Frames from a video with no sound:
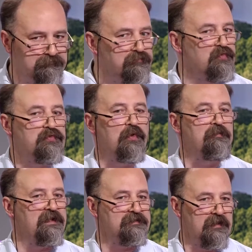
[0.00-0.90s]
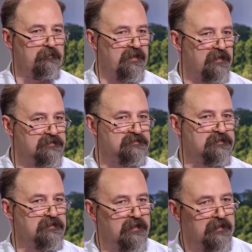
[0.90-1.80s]
путем этой
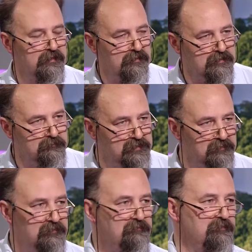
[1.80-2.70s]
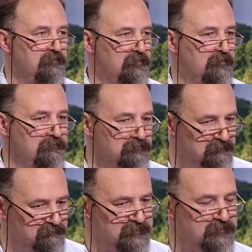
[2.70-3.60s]
операции Ирак был э,
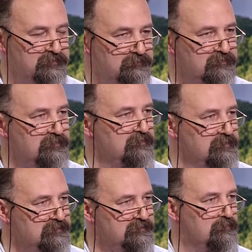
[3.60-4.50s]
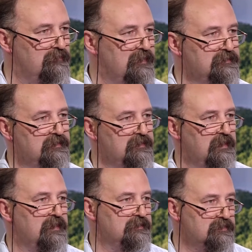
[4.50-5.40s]
вытащен из Кувейта.
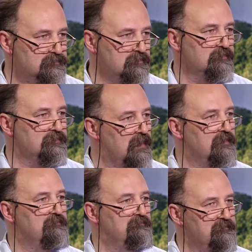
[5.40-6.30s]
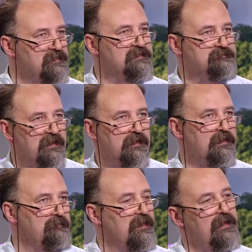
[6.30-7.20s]
Так что, да, есть, по
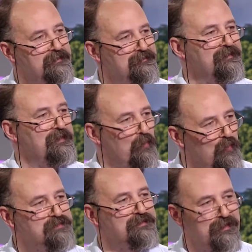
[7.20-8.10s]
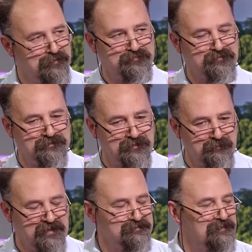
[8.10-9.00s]
крайней мере, один очень хороший такой
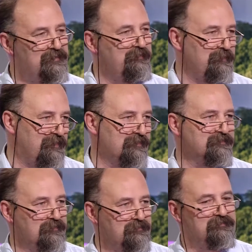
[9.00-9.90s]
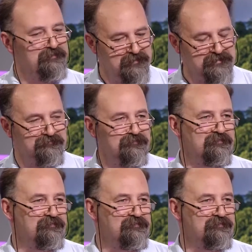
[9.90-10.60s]
показательный пример, что действует.